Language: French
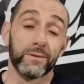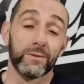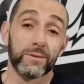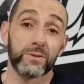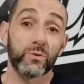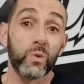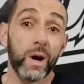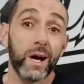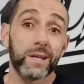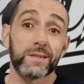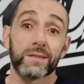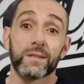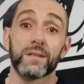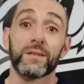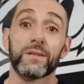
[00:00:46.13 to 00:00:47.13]
squat
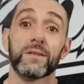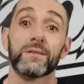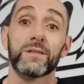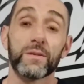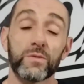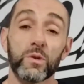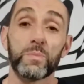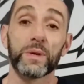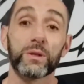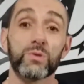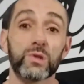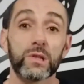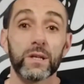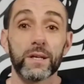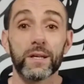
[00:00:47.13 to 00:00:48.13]
et le développé
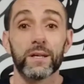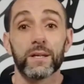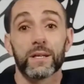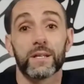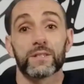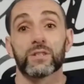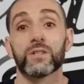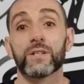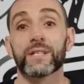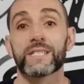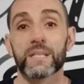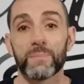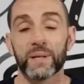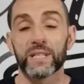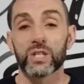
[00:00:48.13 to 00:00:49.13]
couché, étant donné que
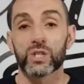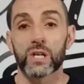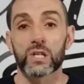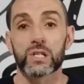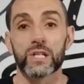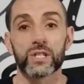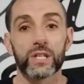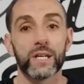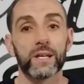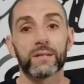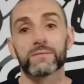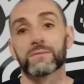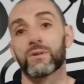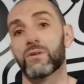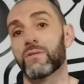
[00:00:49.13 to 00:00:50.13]
ce c'est pas des charges légères,